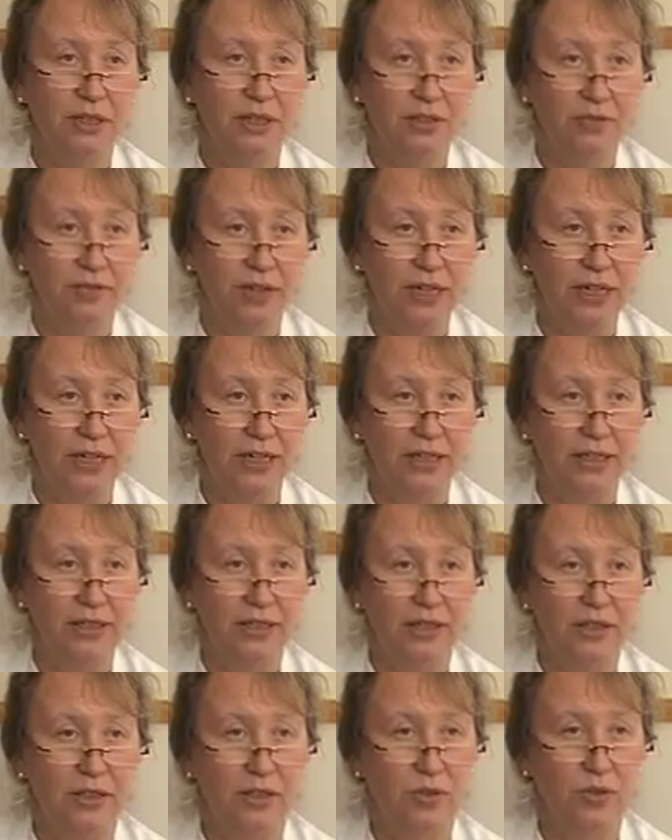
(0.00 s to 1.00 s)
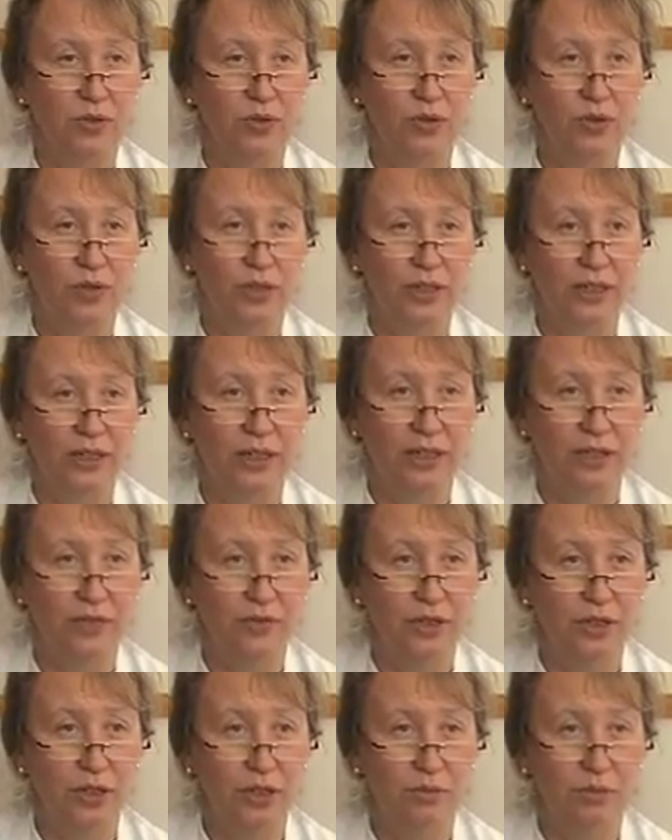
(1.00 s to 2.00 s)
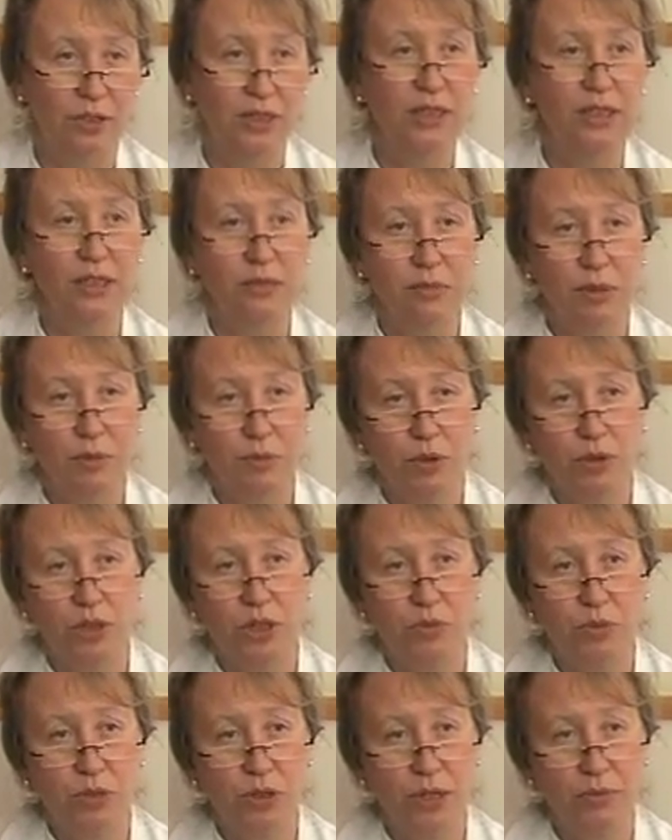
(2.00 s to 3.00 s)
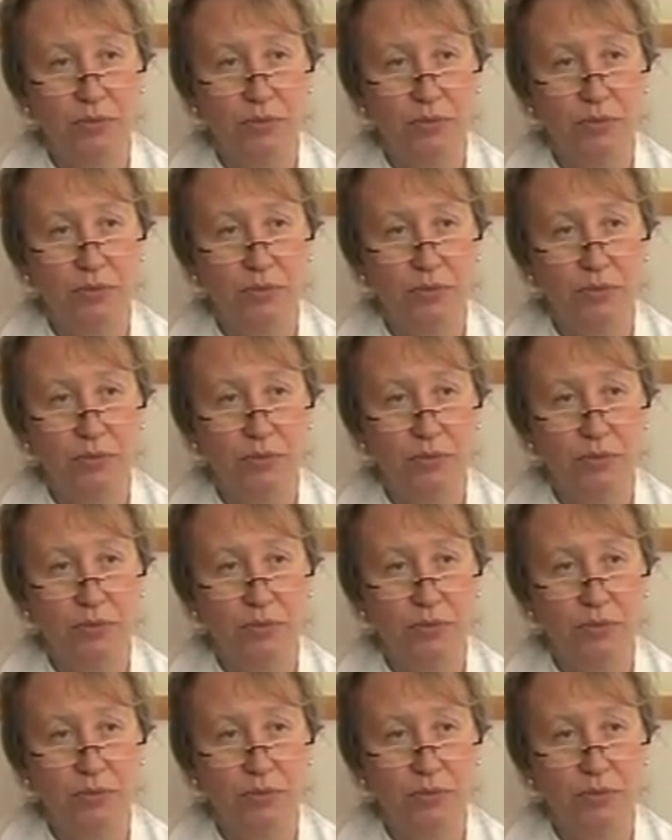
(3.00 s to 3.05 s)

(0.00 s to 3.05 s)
Amt als Oberärztin in der Urologie tätig.